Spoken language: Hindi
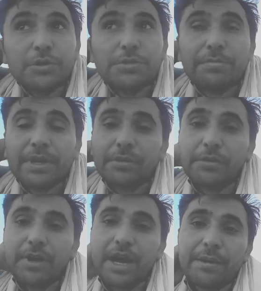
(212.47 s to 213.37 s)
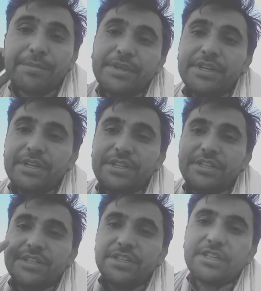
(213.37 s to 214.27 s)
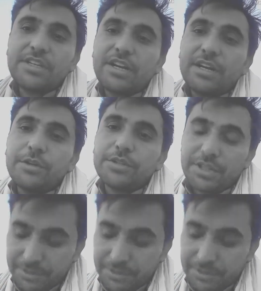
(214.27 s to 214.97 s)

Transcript: उस बैंक को आपने टिक करना होता